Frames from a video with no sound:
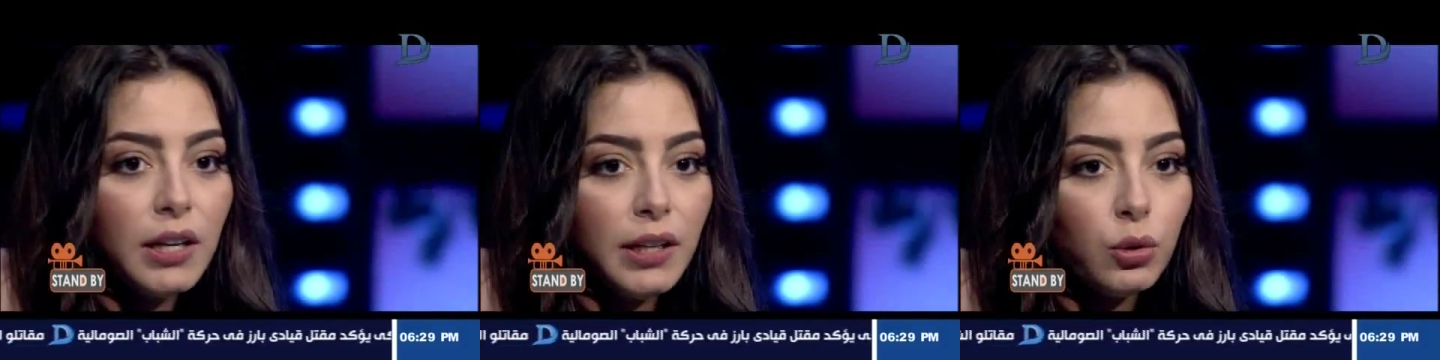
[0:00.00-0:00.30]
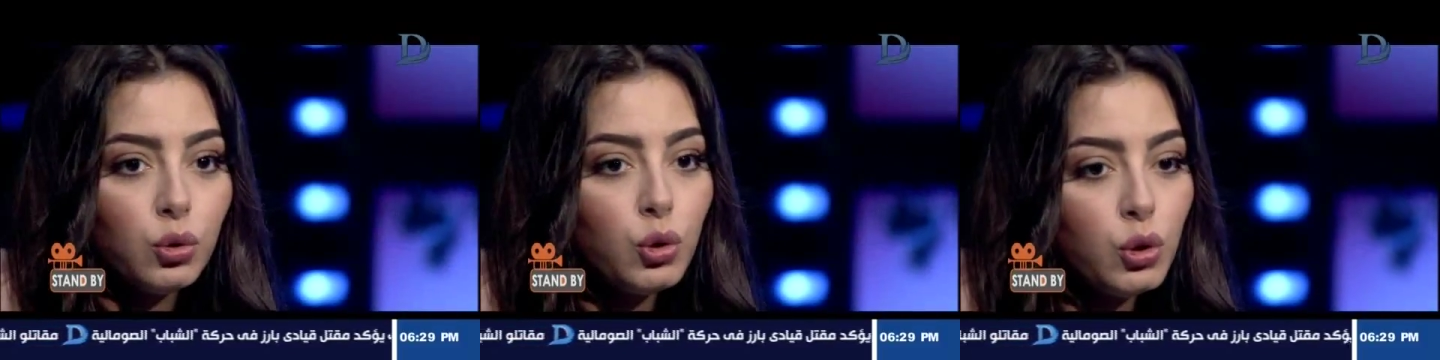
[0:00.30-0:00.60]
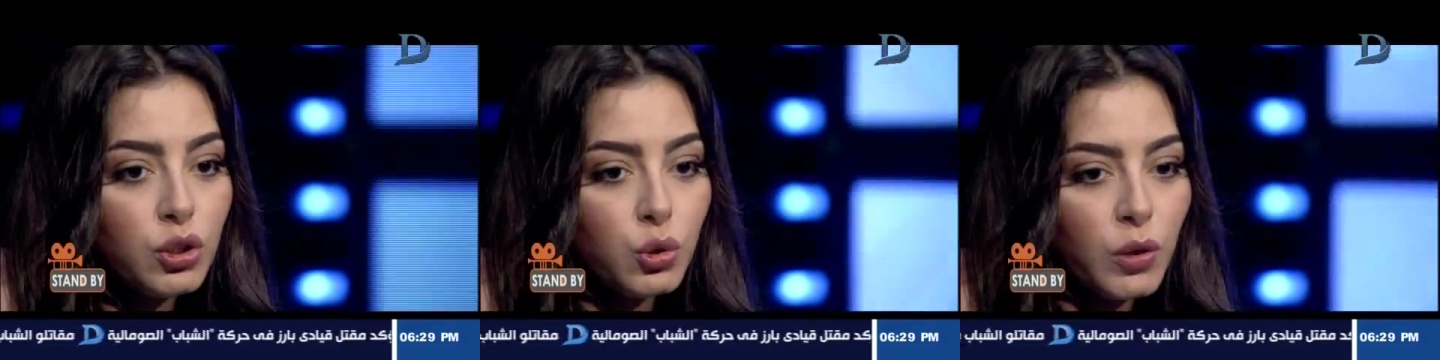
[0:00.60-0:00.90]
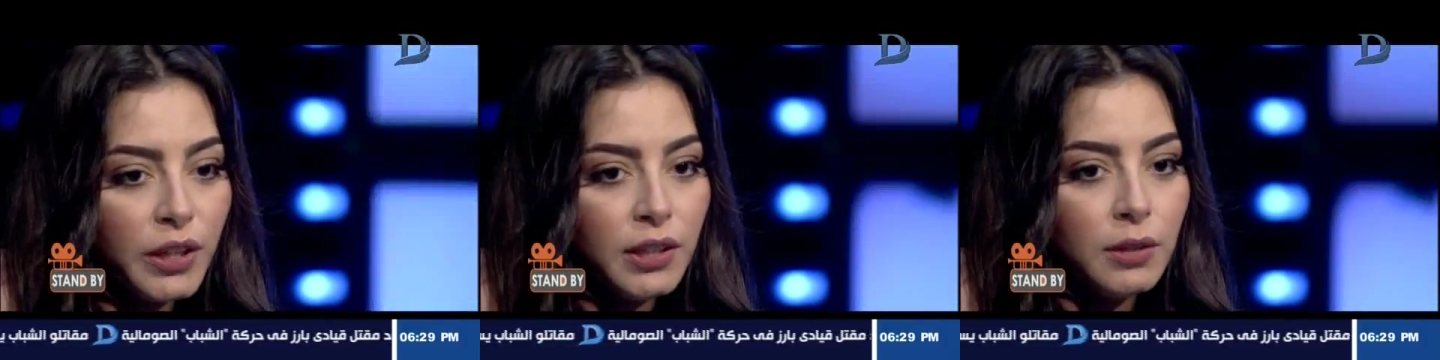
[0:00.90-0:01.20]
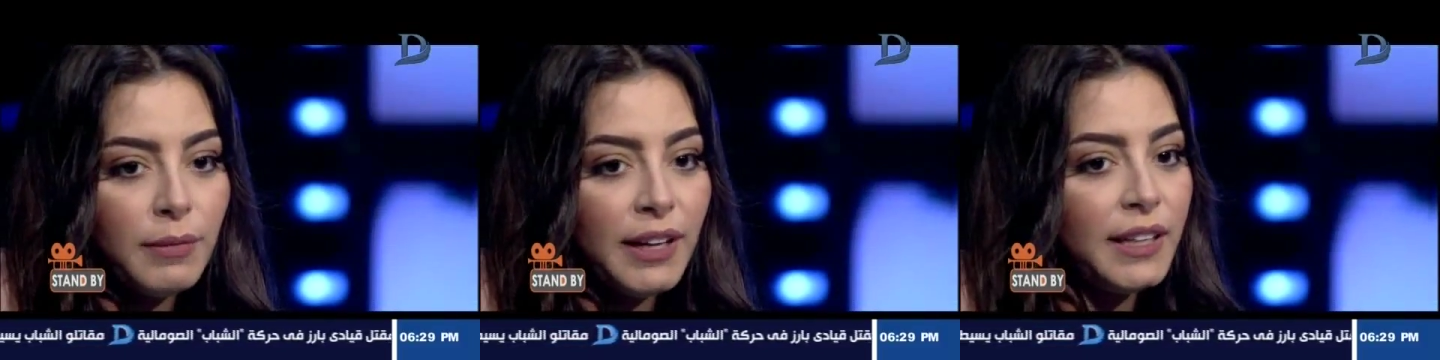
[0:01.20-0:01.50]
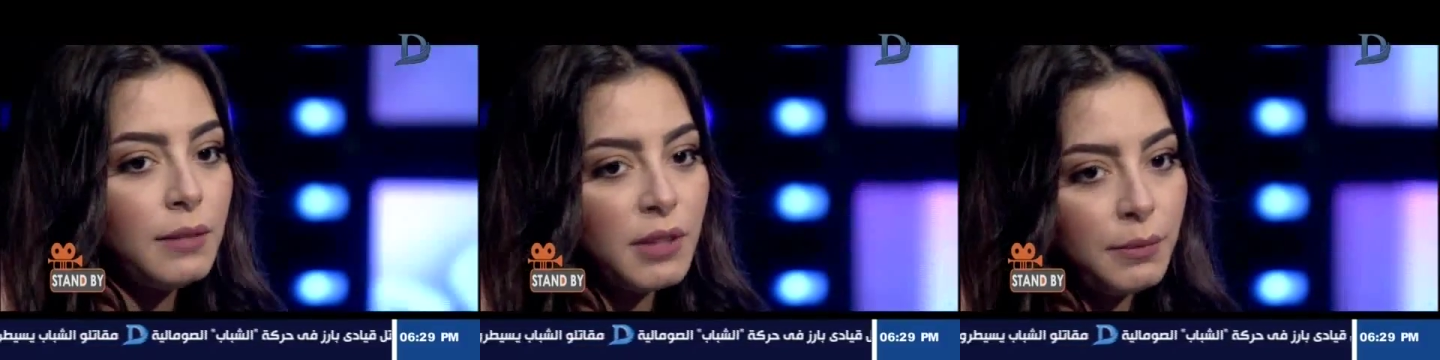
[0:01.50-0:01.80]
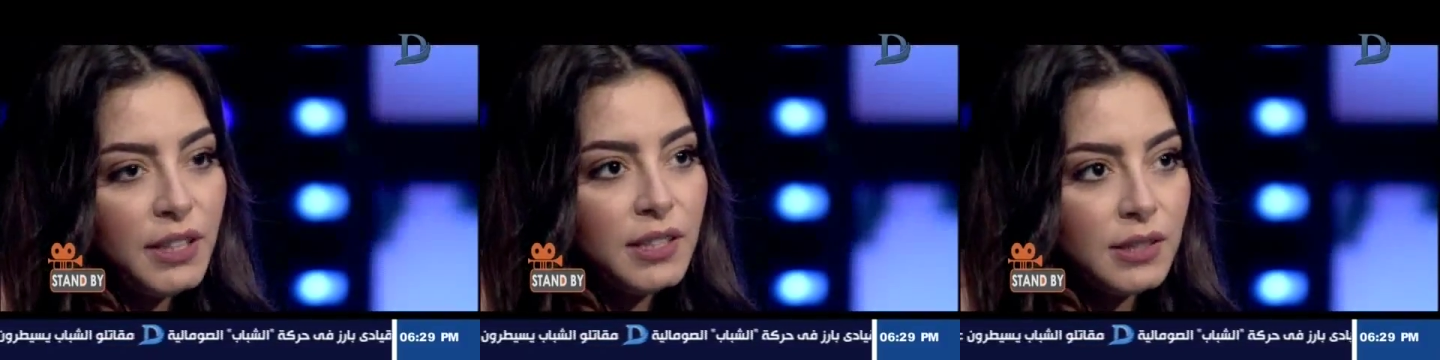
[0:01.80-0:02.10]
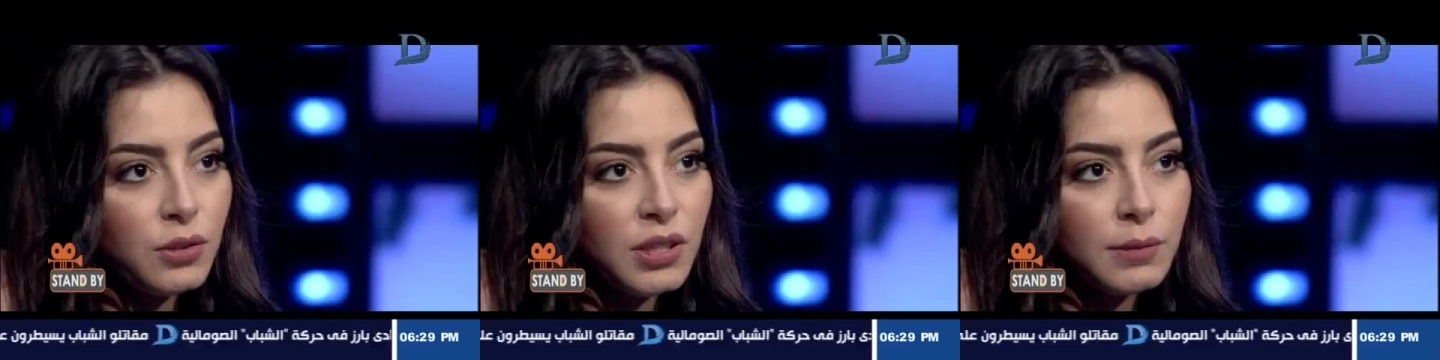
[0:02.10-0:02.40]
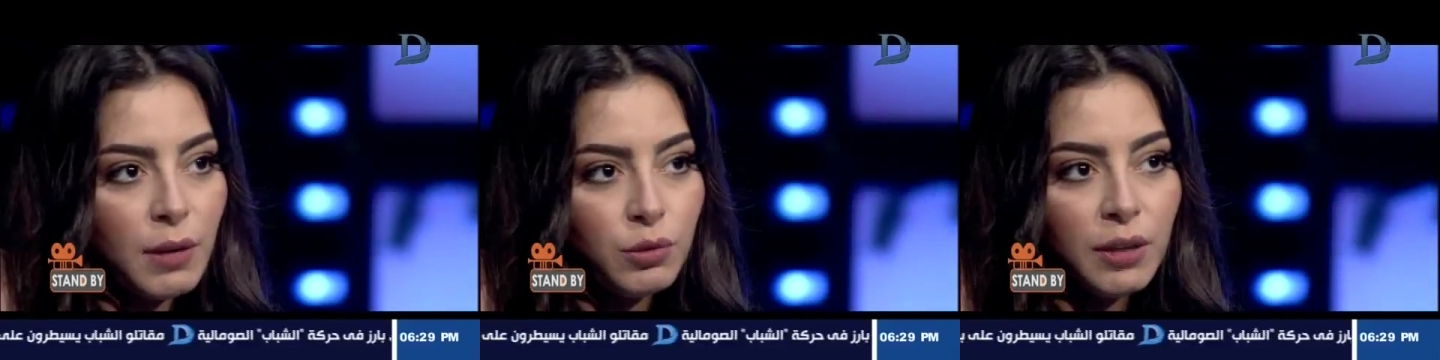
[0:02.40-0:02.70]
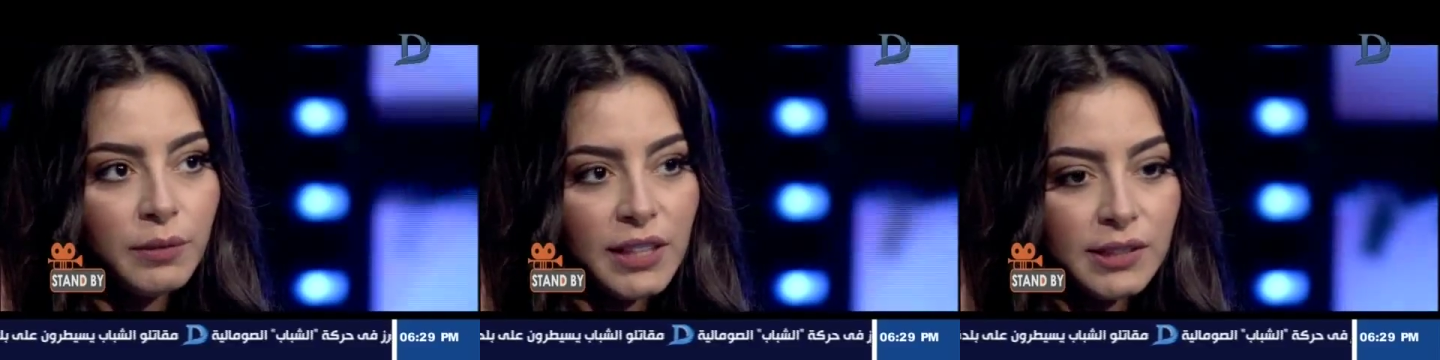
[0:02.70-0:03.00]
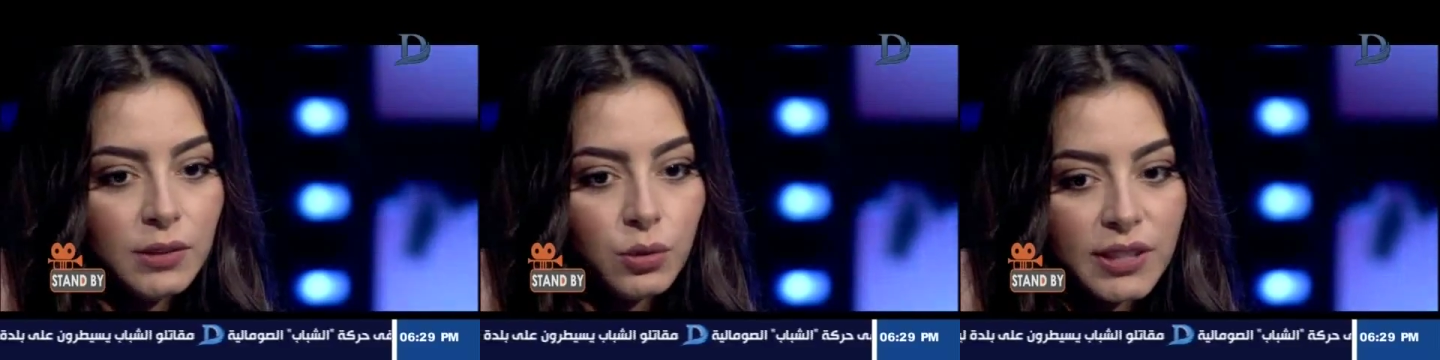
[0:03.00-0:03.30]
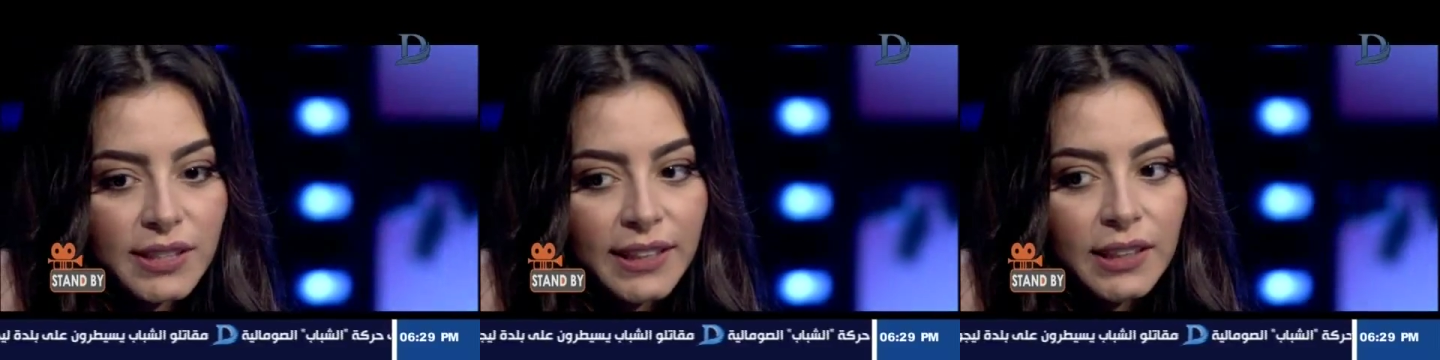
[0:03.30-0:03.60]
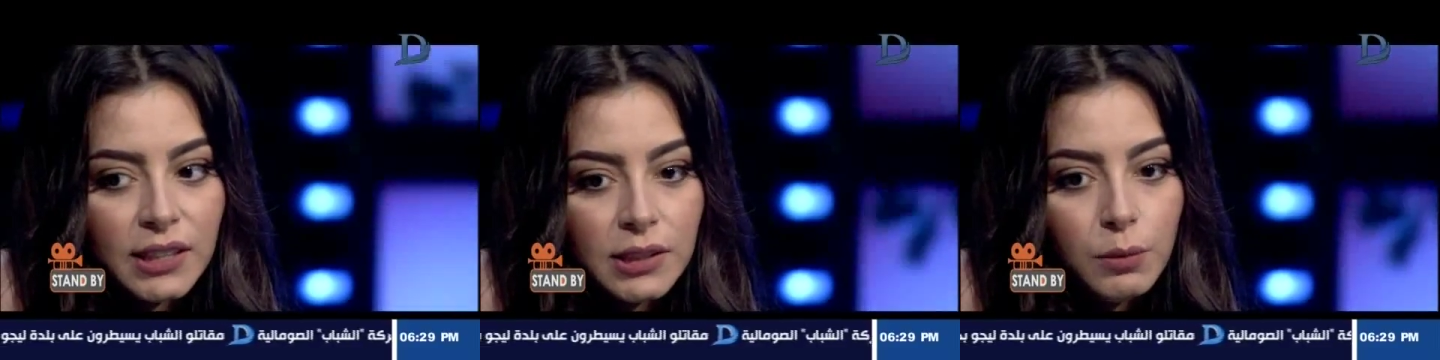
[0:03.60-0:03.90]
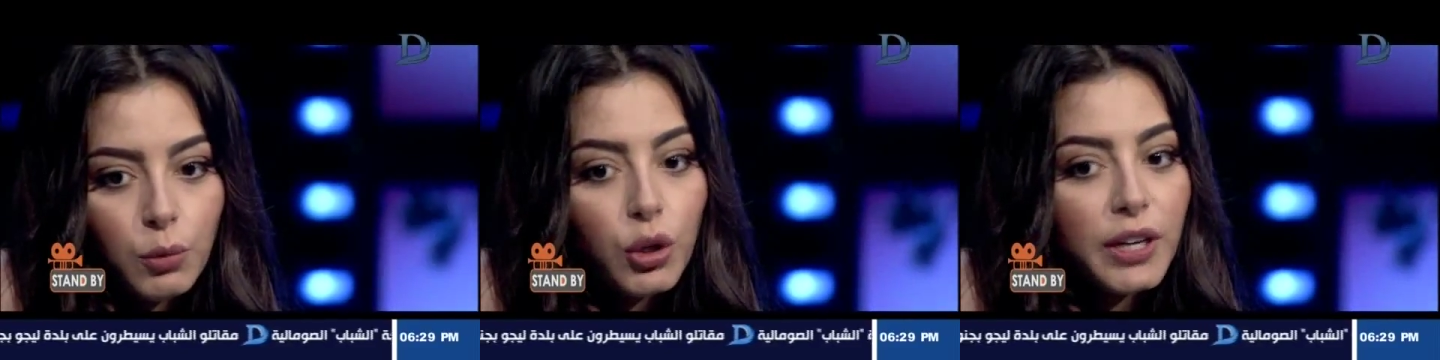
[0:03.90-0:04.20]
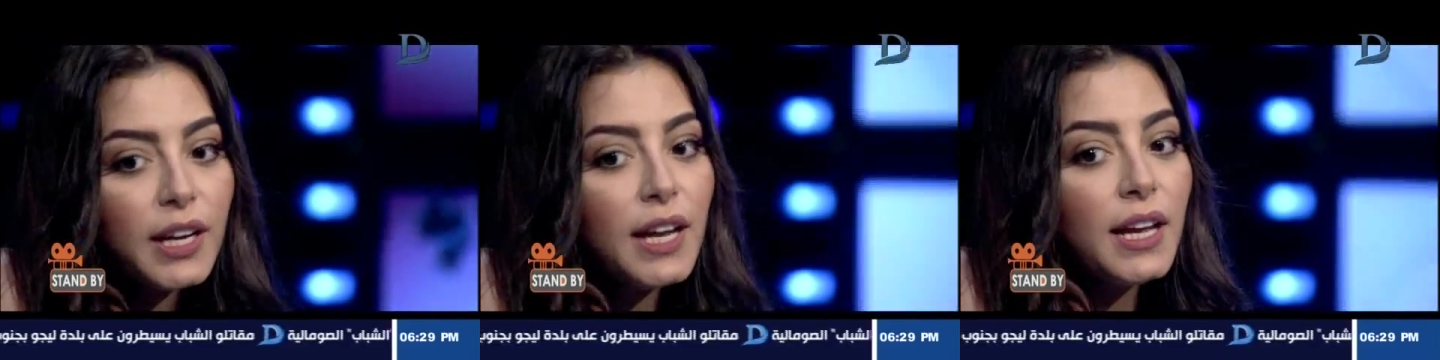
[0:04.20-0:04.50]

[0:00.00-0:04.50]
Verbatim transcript: لأنه دور صغير مع نجم كبير زي أستاذ محمود عبد العزيز أستاذ عادل أديب المخرج